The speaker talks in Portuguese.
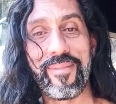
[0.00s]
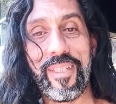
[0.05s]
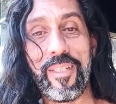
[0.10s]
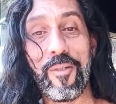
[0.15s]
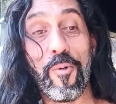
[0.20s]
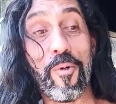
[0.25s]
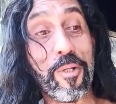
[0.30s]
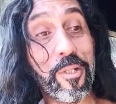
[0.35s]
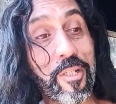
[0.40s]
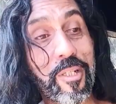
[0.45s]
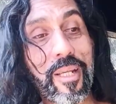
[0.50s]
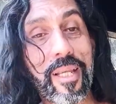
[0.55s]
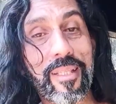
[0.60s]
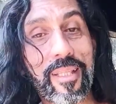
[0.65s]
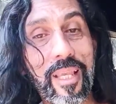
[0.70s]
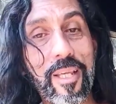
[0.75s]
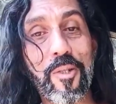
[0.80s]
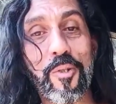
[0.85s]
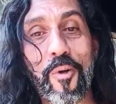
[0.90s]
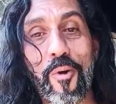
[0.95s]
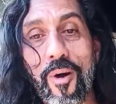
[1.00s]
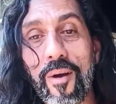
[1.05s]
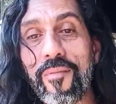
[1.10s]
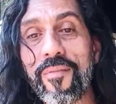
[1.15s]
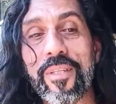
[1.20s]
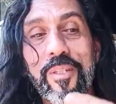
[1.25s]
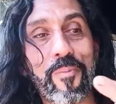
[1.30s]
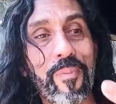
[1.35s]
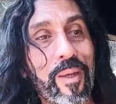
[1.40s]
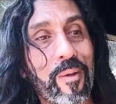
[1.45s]
E hoje já tem
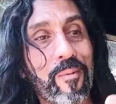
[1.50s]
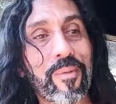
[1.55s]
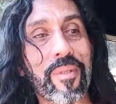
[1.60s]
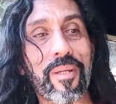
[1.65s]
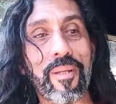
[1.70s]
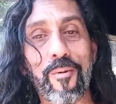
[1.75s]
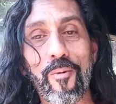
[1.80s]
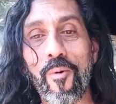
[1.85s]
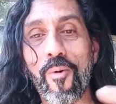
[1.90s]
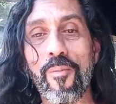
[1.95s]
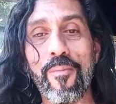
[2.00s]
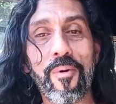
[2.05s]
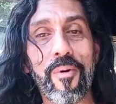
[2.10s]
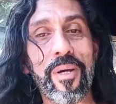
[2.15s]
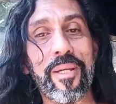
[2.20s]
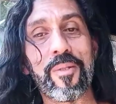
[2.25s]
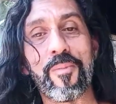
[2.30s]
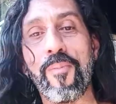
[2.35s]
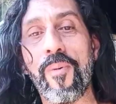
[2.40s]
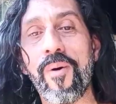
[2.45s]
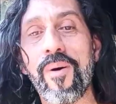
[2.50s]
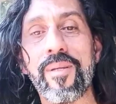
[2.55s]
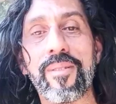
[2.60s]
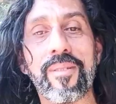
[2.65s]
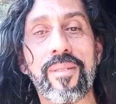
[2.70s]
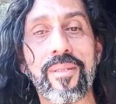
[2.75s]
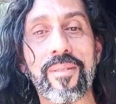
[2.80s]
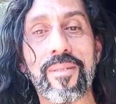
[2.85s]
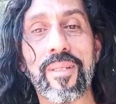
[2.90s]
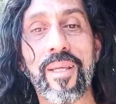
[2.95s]
jovens perguntando a um robô
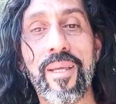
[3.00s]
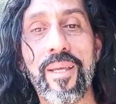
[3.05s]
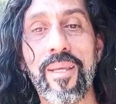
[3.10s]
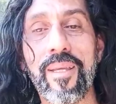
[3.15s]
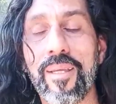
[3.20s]
respostas